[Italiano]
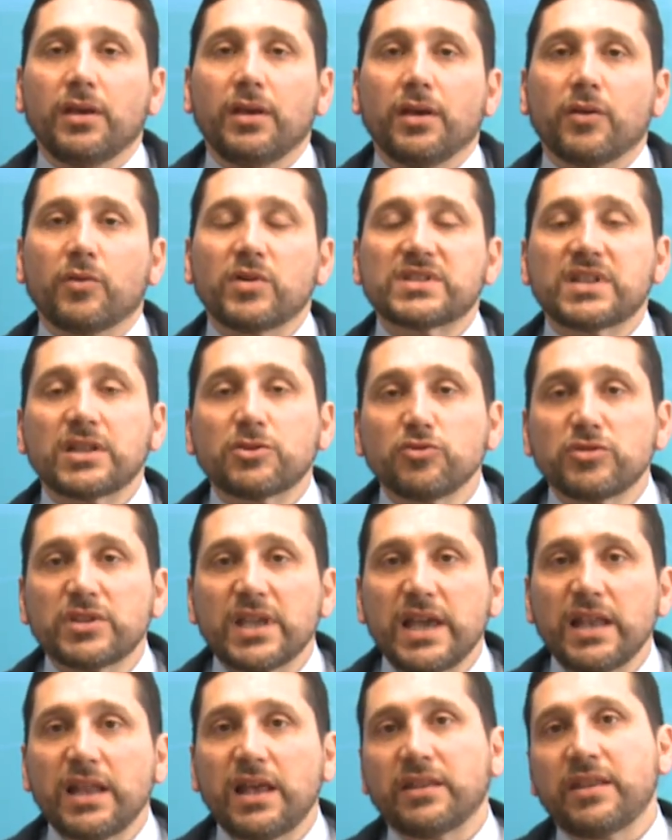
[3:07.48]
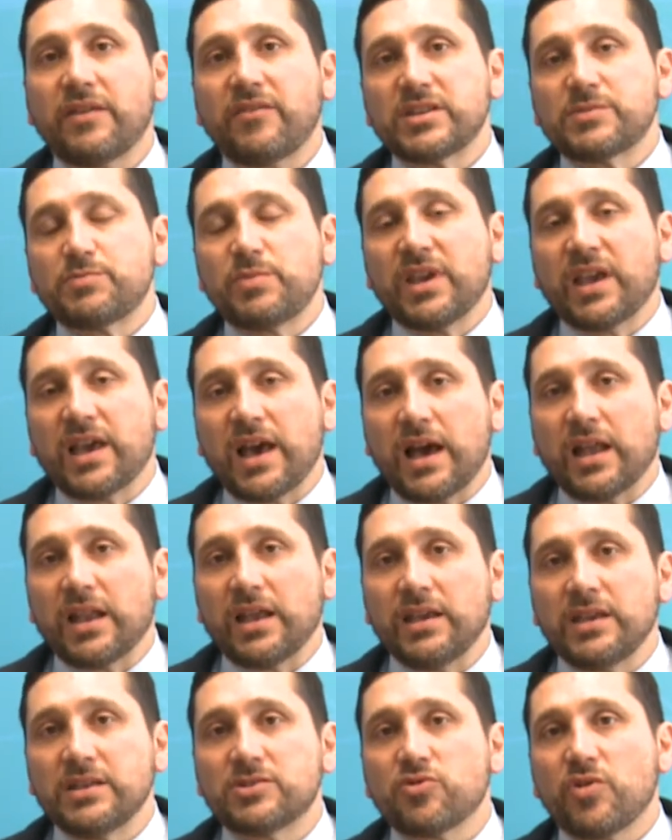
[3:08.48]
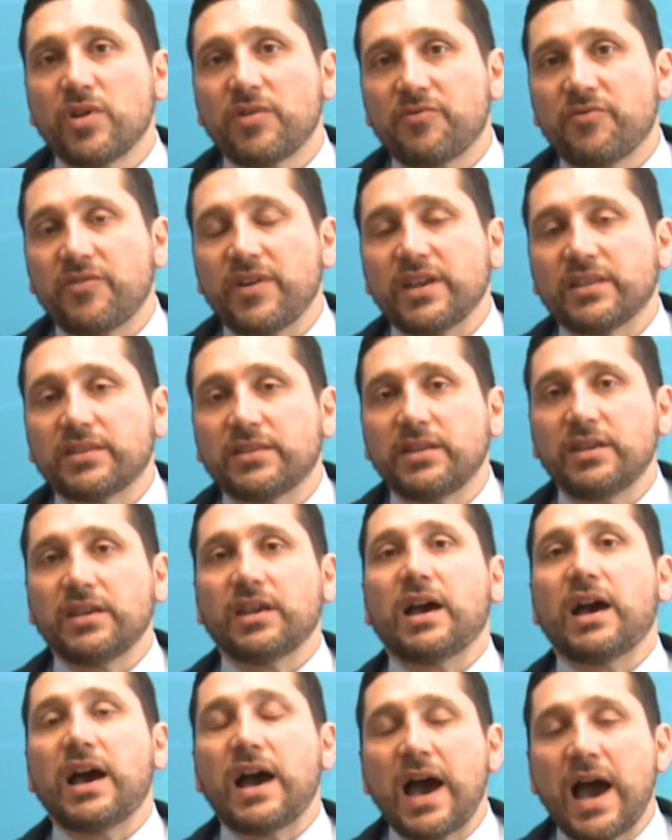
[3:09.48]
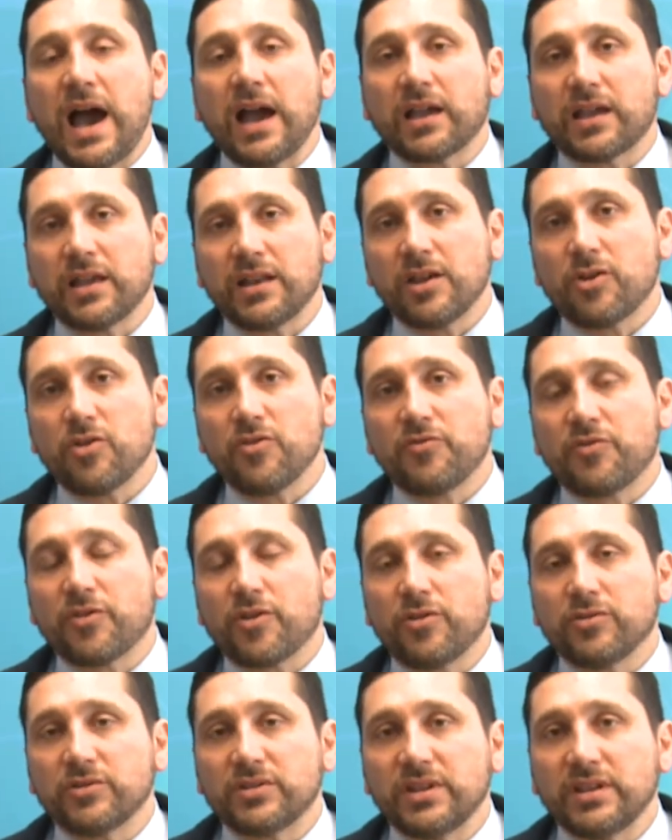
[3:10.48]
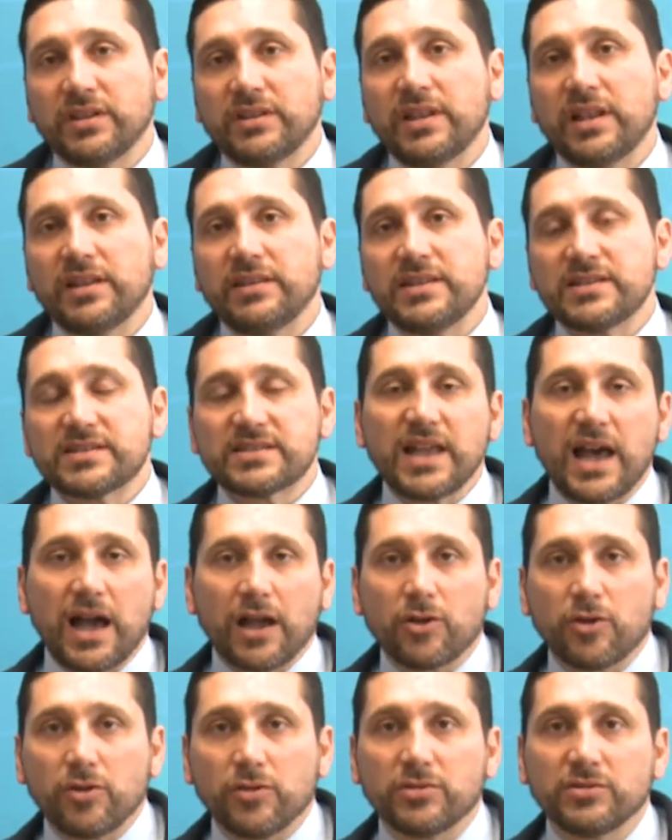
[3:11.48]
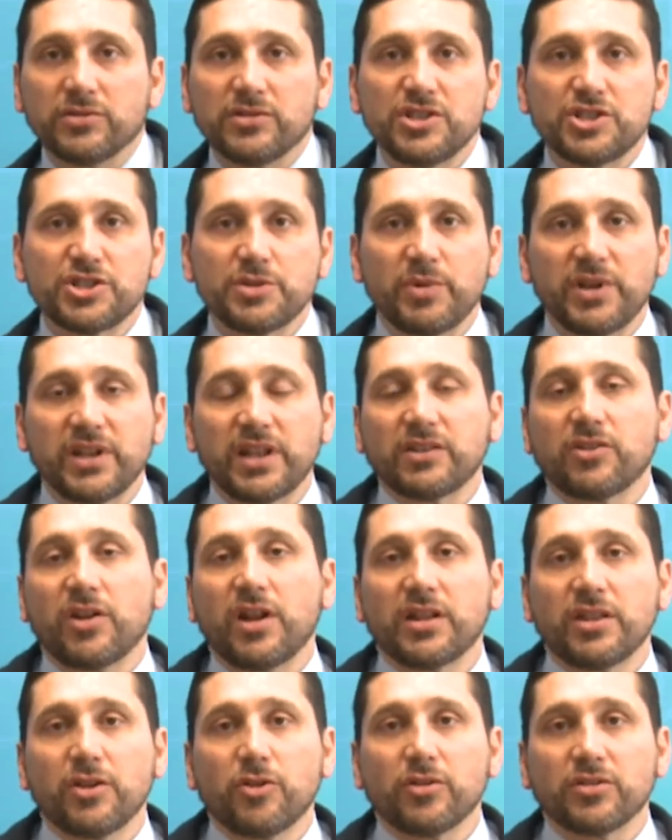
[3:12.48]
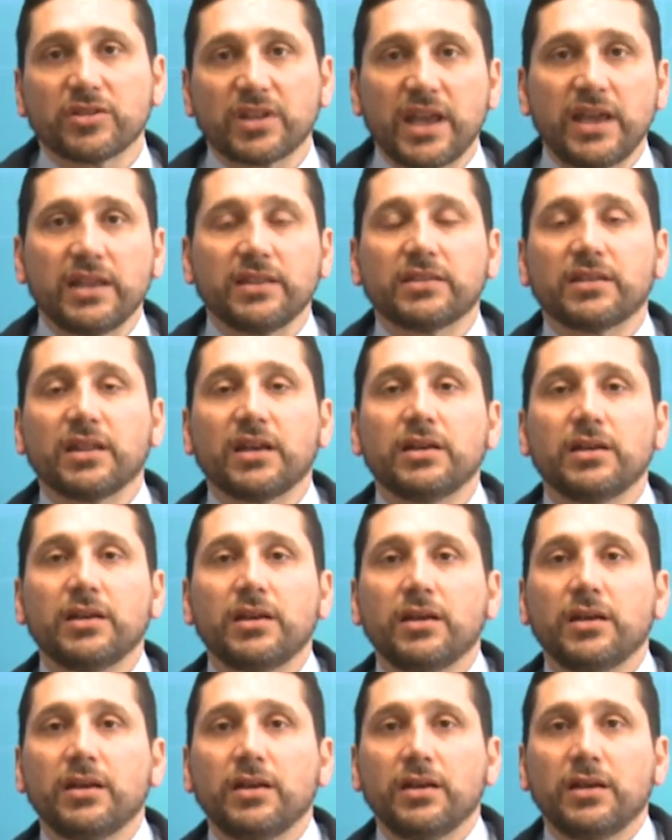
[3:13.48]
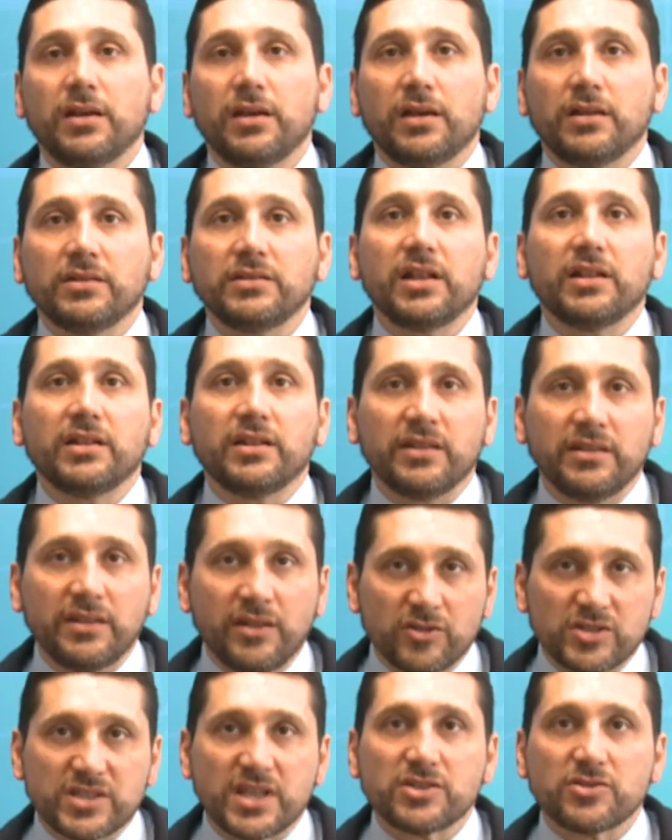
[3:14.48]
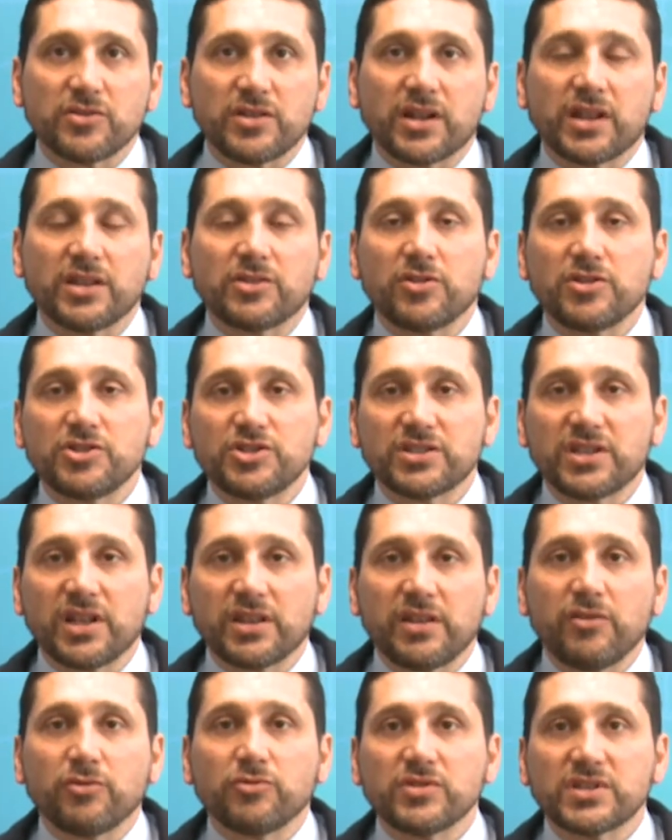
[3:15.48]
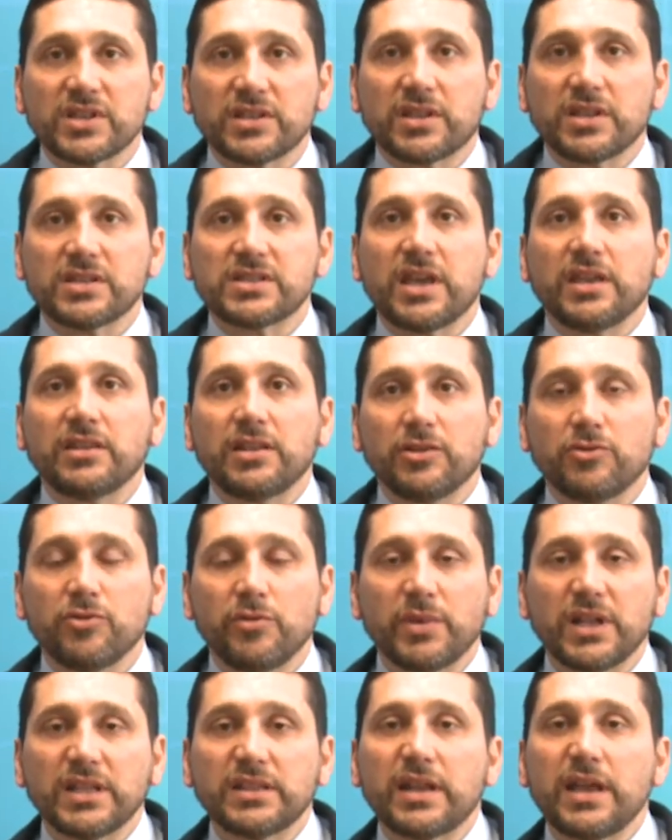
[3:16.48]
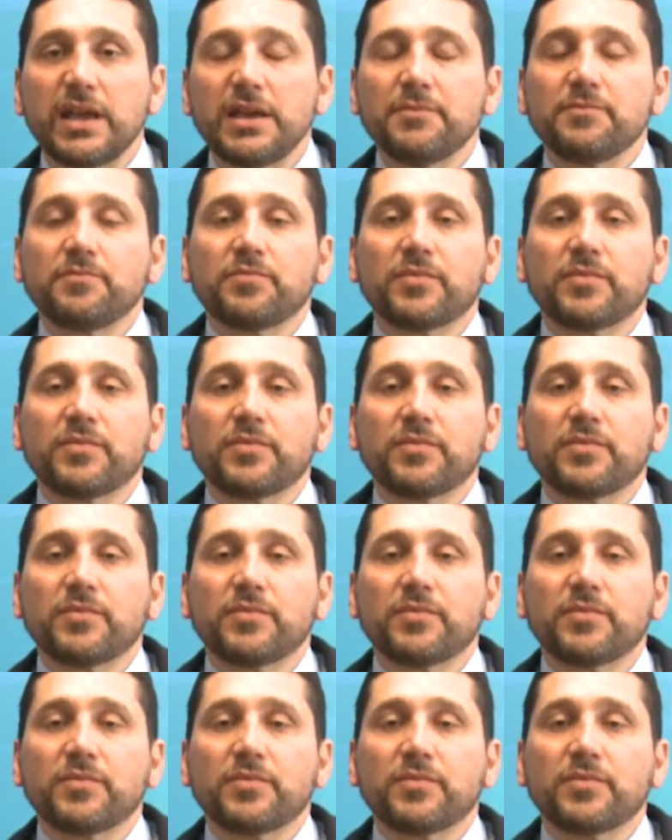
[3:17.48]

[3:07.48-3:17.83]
questa tutela deve spiegare i suoi effetti anche nei confronti del distacco disciplinato all'articolo 30 del, dello stesso decreto legislativo 276 del 2003